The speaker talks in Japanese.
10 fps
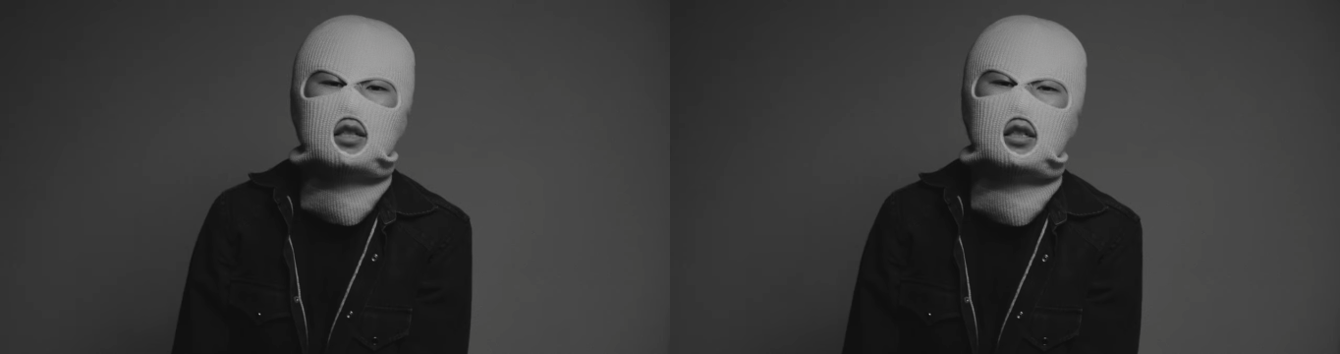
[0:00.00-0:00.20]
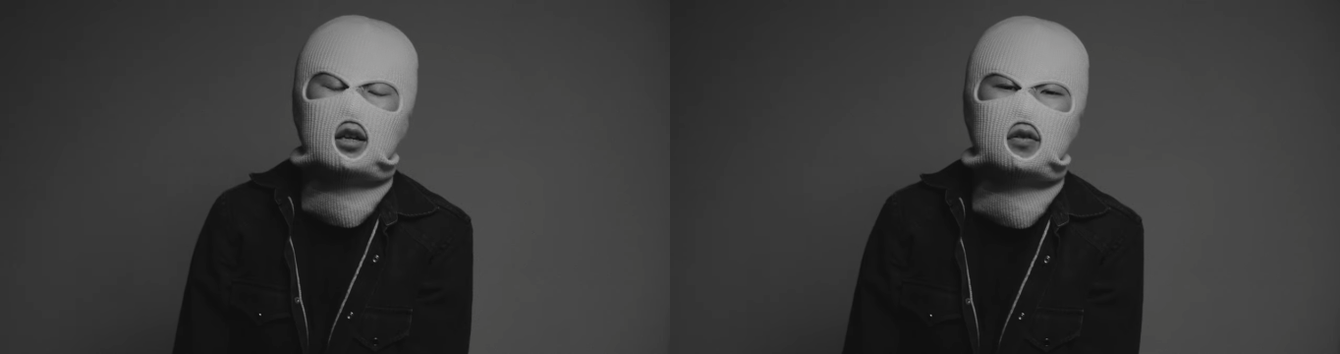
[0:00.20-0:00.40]
ぜ
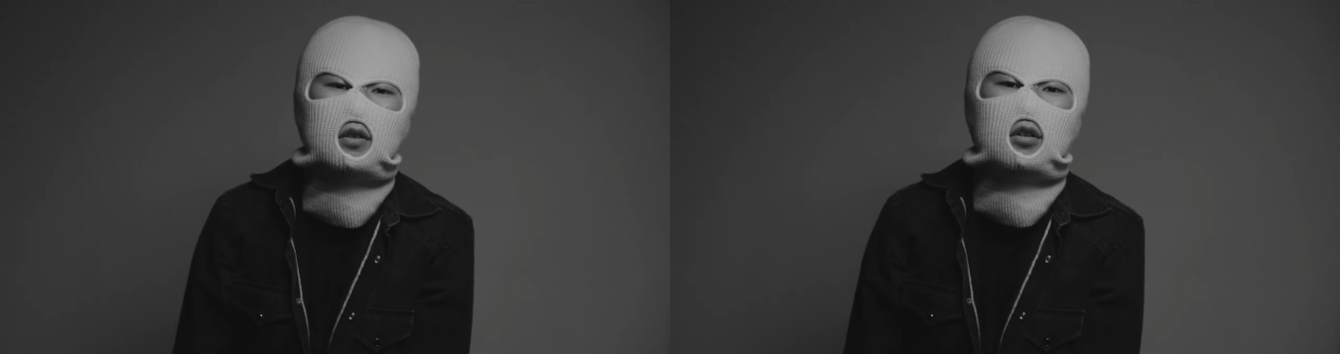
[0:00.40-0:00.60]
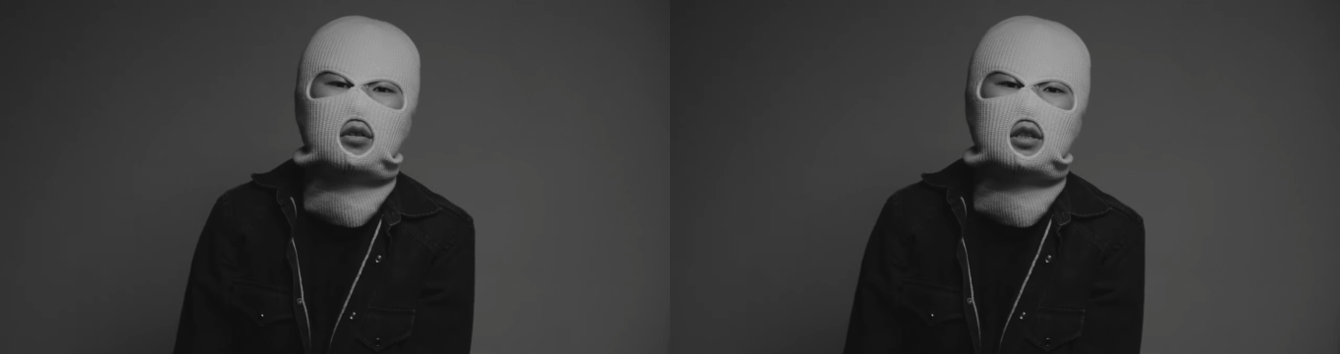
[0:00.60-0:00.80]
政府
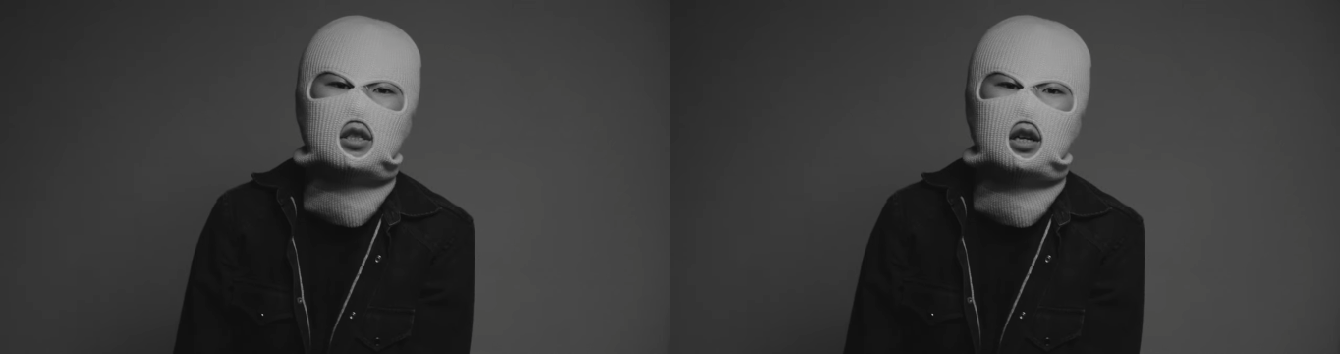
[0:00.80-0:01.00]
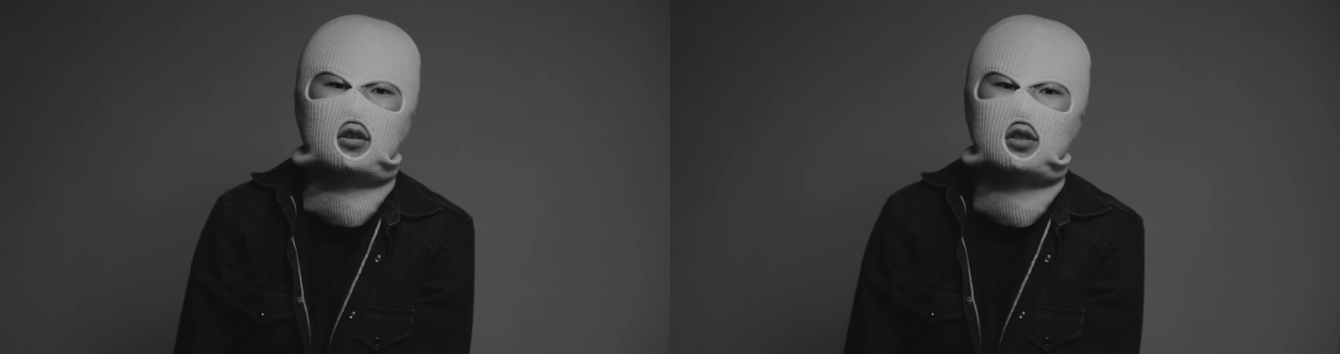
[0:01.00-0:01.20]
によって
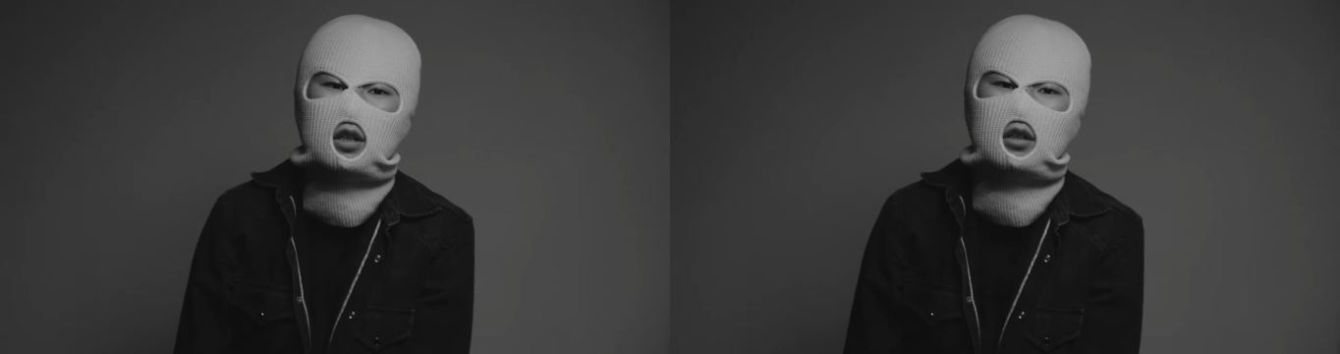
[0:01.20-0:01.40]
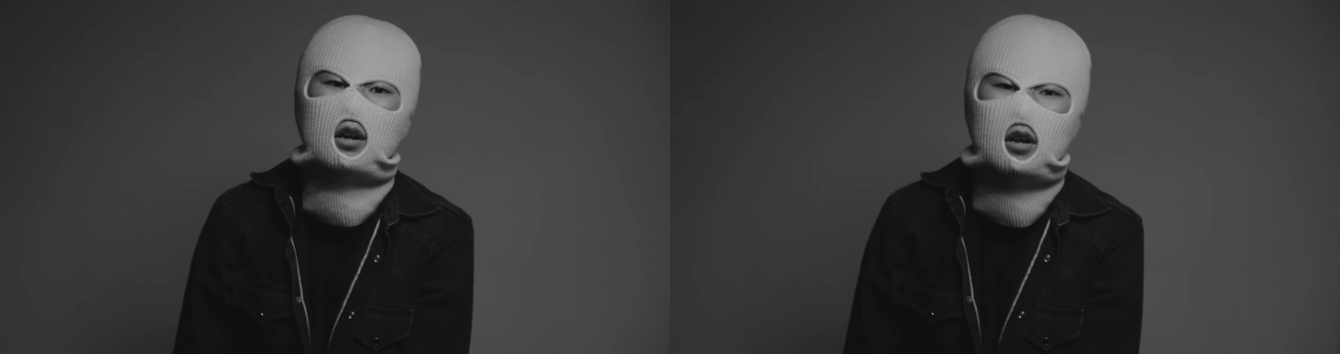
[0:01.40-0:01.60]
制御さ
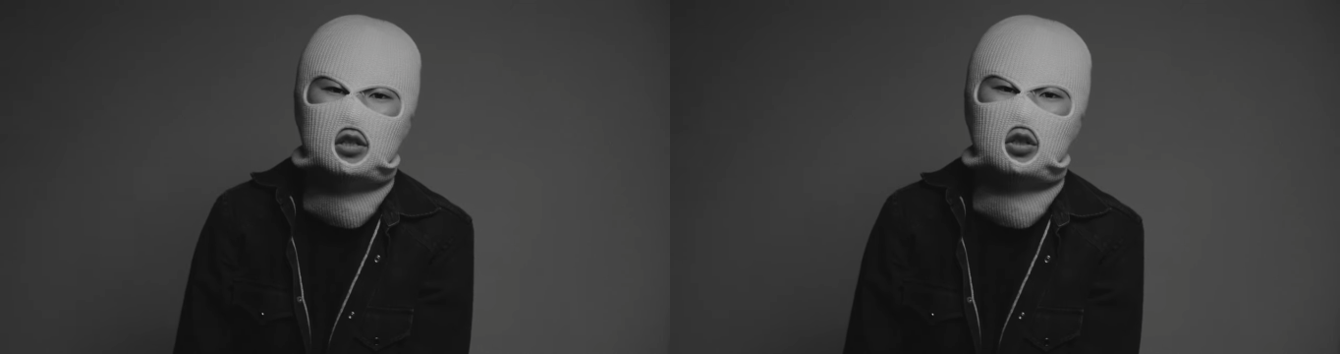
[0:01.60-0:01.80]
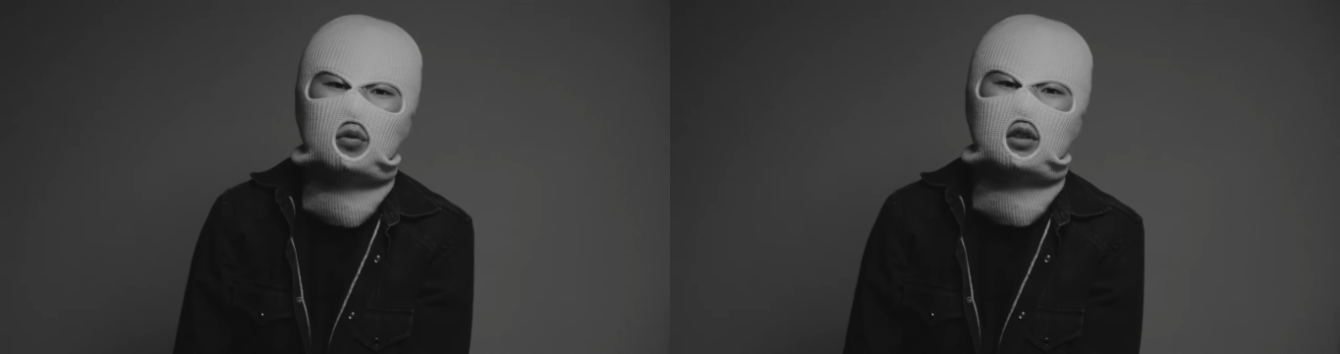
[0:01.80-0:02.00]
れた監
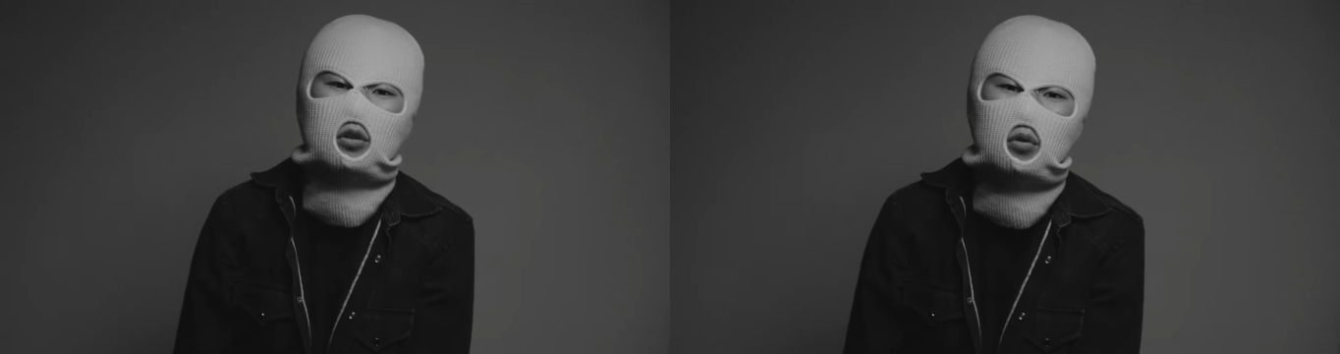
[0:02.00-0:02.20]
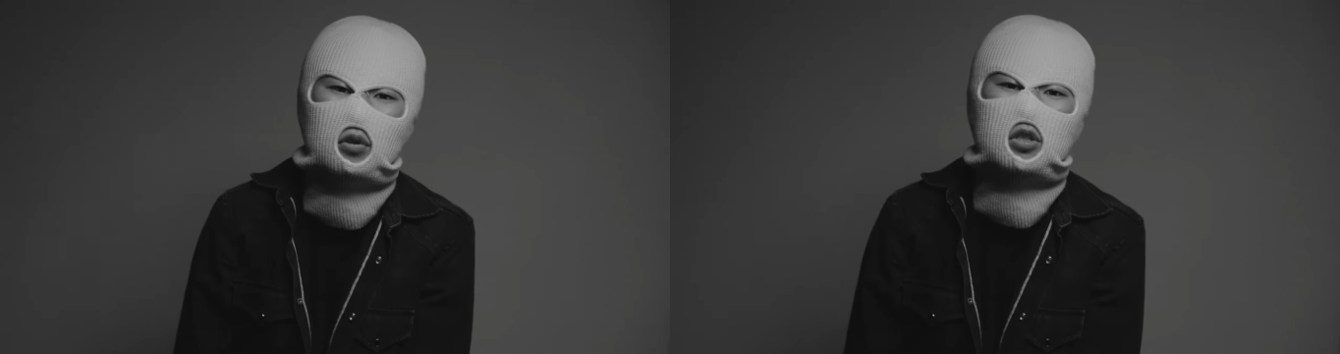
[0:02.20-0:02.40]
視行為に
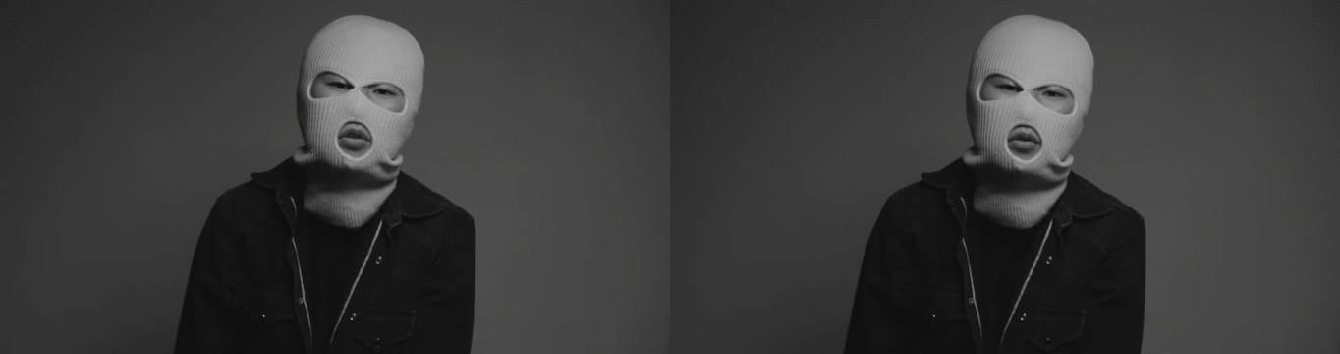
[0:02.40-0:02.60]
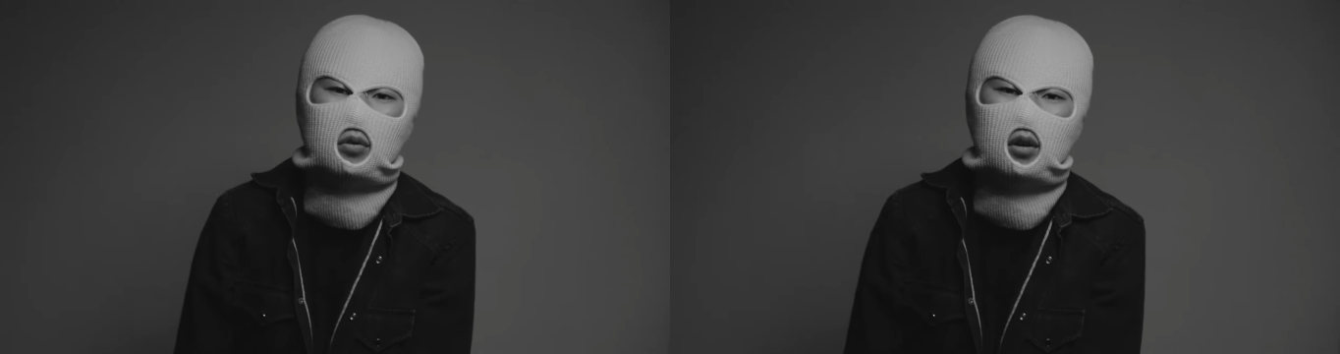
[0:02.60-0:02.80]
投資す
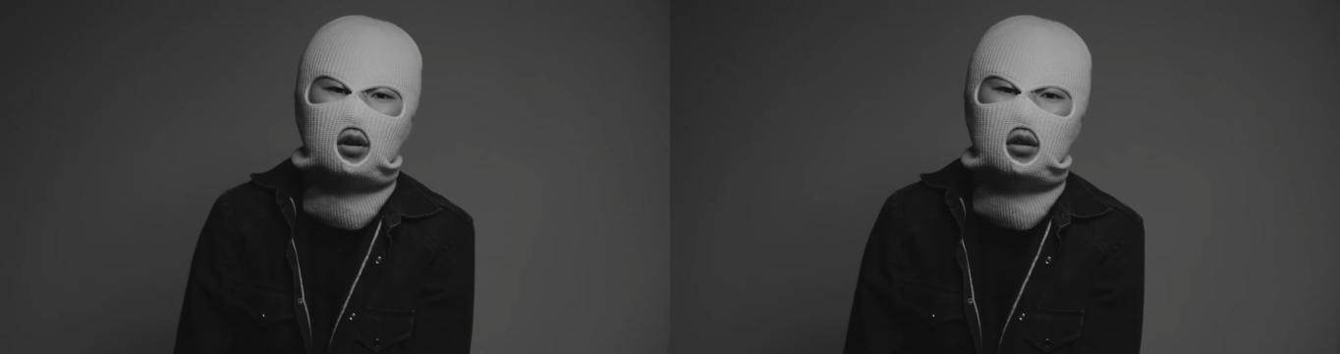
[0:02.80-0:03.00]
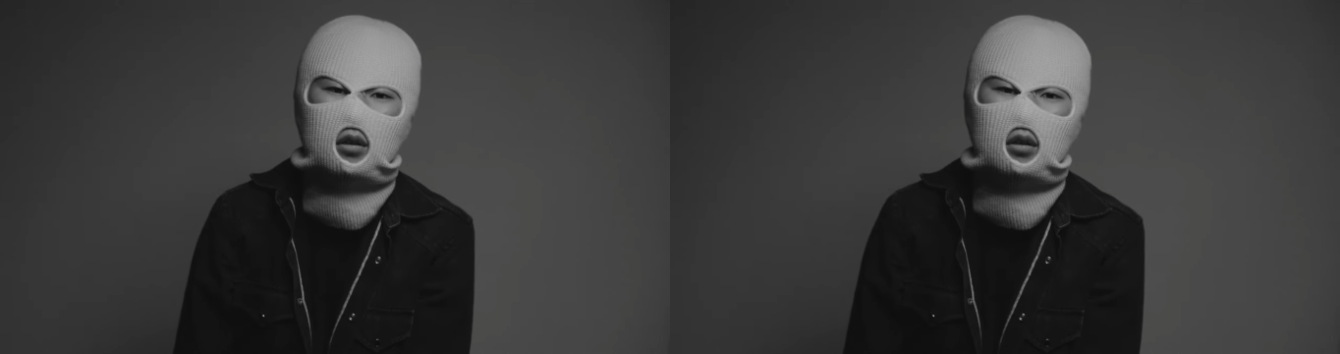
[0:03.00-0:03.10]
るのか。